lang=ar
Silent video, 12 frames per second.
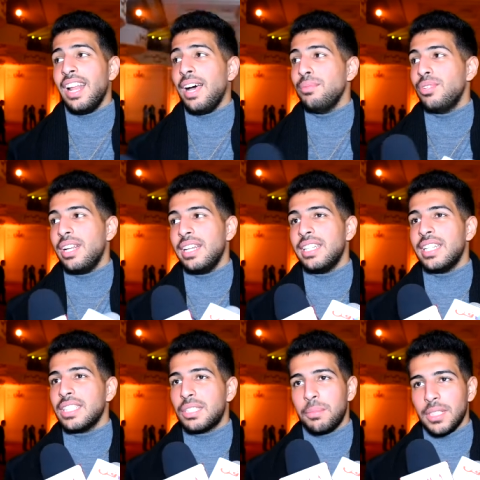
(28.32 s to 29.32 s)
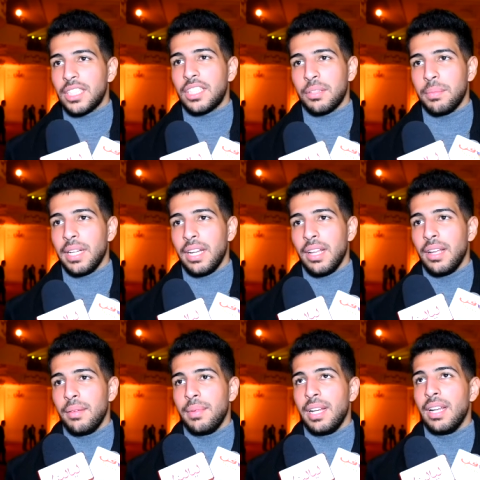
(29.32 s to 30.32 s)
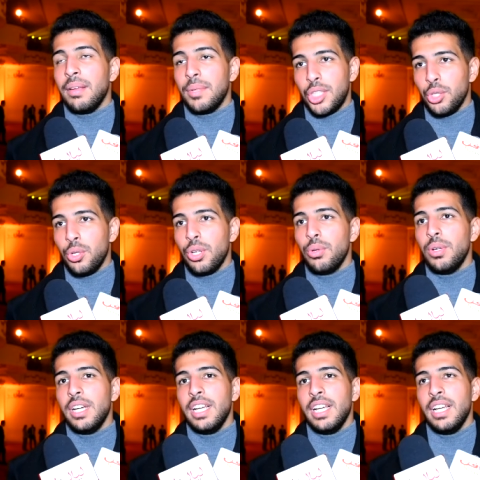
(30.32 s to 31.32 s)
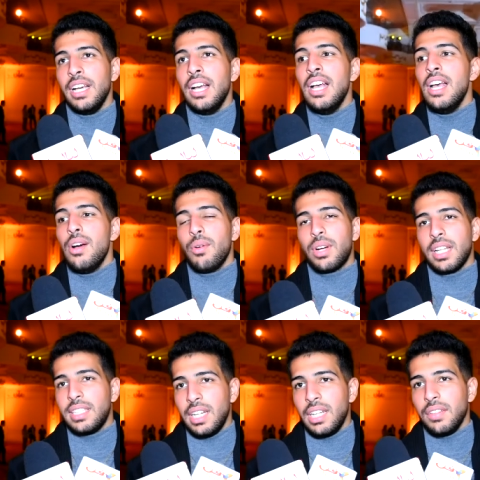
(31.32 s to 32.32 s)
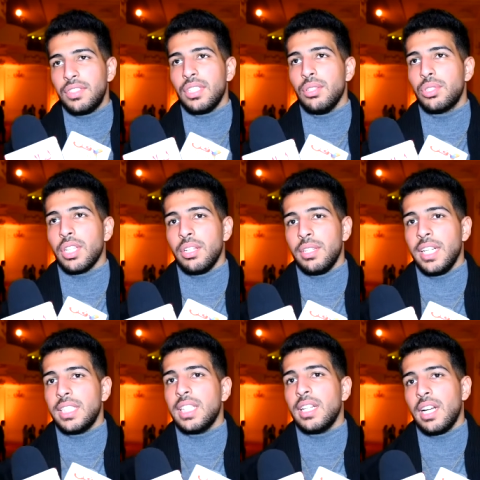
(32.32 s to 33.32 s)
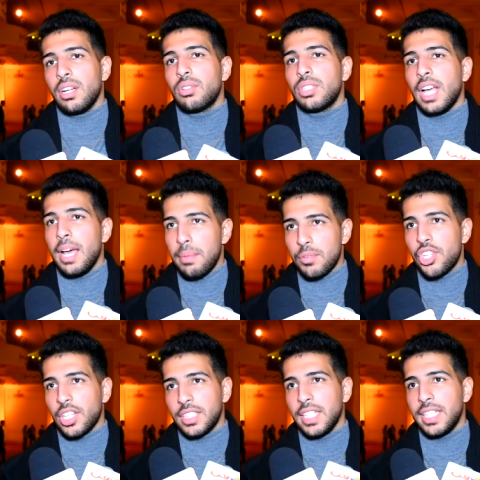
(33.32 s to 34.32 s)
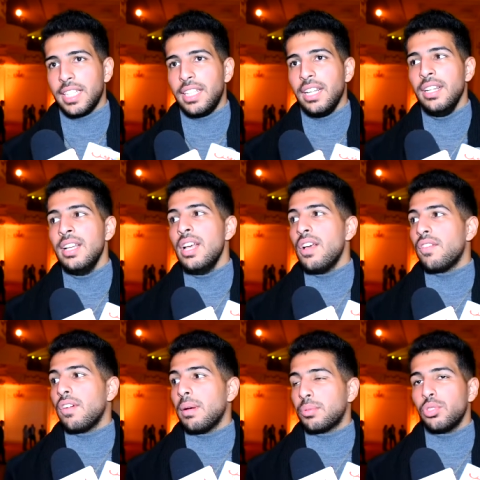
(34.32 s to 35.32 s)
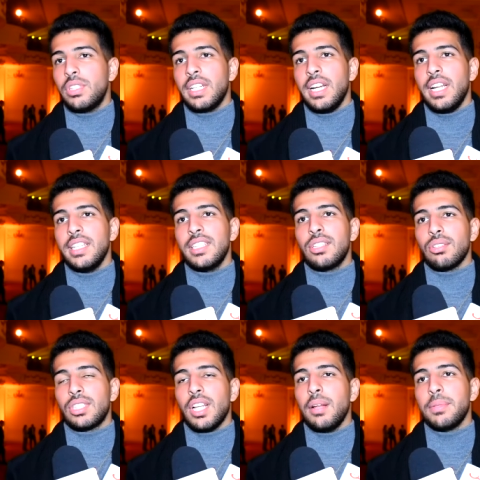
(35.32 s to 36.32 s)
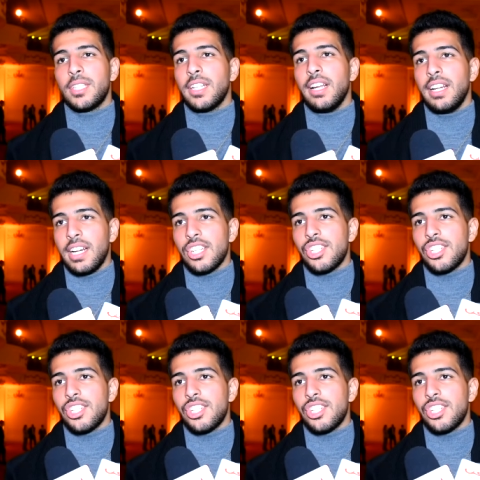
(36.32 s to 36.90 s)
الحمد لله ان الناس اتبسطت من من الدور وكان ده اللي نفسي يوصل للناس لان انا كنت حابب الشخصيه جدا فمبسوط ان انا قدرت اوصلها بالطريقه اللي انا